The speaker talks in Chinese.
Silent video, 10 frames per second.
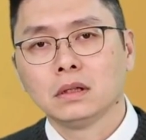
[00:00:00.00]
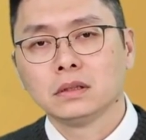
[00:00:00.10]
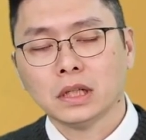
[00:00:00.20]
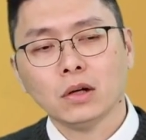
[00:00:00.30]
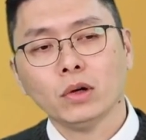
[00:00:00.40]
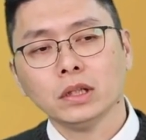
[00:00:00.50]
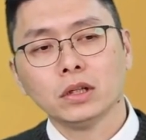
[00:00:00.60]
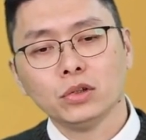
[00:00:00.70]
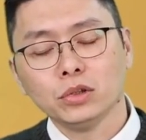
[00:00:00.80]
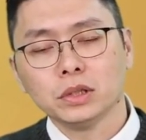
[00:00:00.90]
相关
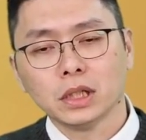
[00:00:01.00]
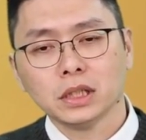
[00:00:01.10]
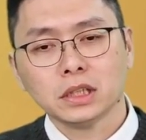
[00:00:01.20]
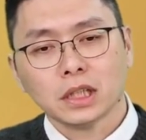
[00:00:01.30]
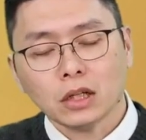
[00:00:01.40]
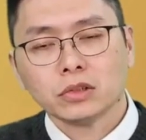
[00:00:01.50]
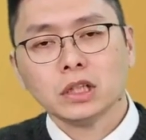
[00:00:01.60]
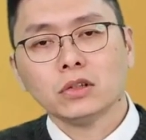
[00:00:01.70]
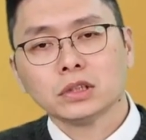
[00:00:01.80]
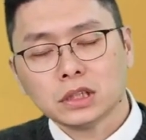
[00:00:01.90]
的率呢，而且它有
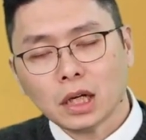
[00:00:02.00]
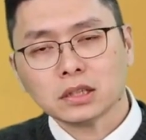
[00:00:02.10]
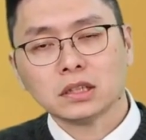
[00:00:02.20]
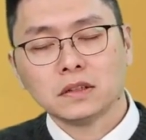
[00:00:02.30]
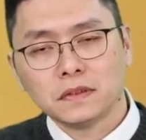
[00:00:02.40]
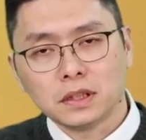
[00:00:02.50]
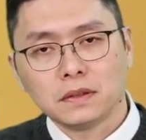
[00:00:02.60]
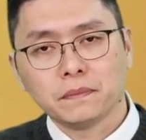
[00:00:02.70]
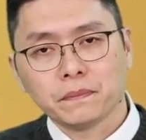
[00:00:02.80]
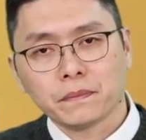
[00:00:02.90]
电动车，它有 server
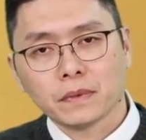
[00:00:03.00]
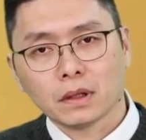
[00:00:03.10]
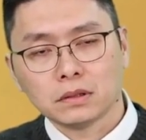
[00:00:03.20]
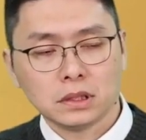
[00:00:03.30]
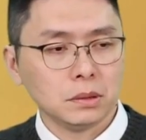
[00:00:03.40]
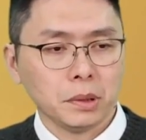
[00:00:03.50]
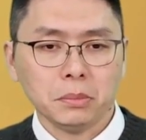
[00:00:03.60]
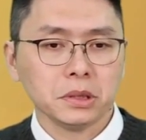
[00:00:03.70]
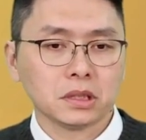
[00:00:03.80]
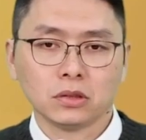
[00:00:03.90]
啊，其实本一
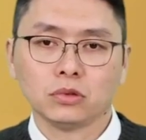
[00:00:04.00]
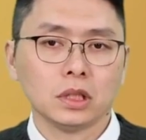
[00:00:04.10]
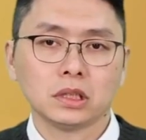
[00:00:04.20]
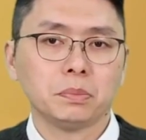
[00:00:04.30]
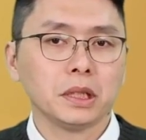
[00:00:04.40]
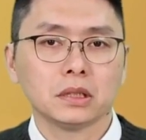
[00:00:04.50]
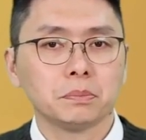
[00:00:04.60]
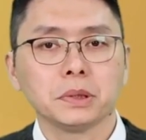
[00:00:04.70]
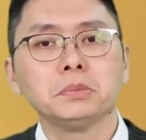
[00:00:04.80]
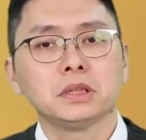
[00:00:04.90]
比十五二十倍的
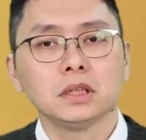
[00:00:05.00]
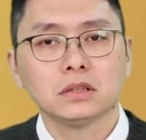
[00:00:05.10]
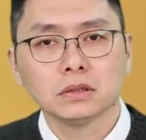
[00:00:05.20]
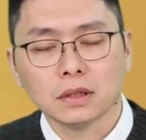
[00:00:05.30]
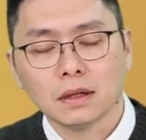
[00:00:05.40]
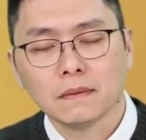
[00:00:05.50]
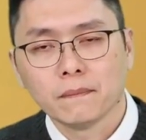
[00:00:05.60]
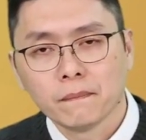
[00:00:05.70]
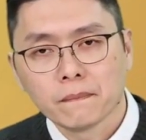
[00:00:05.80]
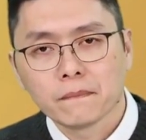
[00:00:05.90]
比比皆是啊，
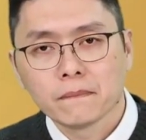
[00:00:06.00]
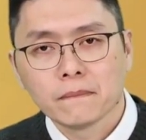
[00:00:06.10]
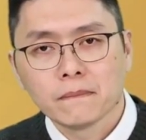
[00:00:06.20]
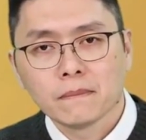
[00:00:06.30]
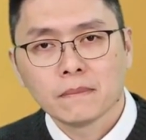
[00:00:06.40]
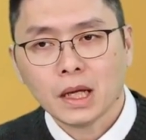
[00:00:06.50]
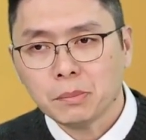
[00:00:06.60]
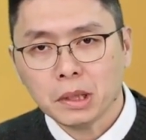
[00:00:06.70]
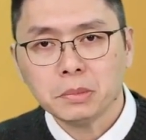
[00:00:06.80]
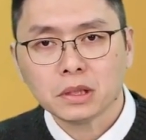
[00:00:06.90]
它的
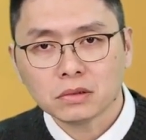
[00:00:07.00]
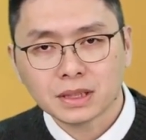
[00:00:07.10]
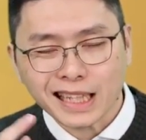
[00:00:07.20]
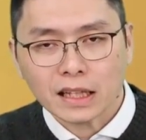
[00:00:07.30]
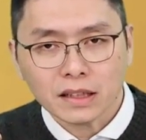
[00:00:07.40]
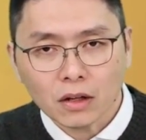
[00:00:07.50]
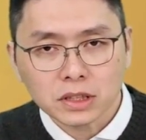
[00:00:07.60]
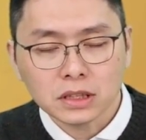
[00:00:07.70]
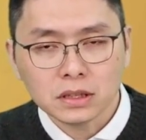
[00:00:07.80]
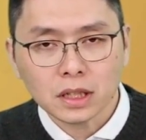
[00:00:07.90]
每比到涨到
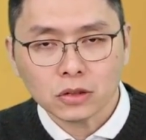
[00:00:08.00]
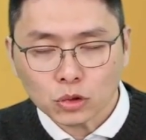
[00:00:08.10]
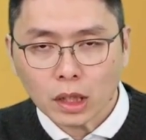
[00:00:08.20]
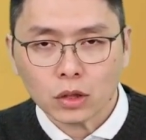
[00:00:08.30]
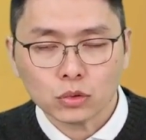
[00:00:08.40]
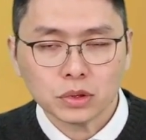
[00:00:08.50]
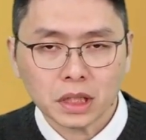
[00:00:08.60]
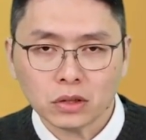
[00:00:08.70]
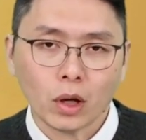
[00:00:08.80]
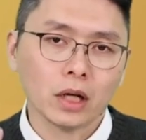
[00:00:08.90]
今天赚了五
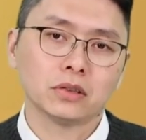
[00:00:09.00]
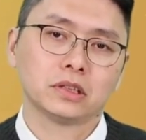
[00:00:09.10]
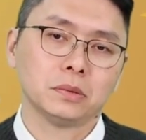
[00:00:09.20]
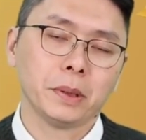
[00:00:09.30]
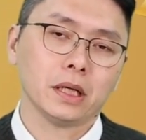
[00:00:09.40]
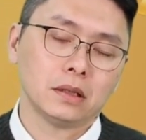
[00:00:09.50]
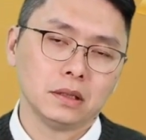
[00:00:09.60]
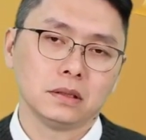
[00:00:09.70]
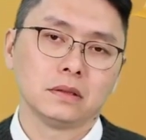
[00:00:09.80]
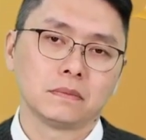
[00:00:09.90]
成，都还有十倍而已，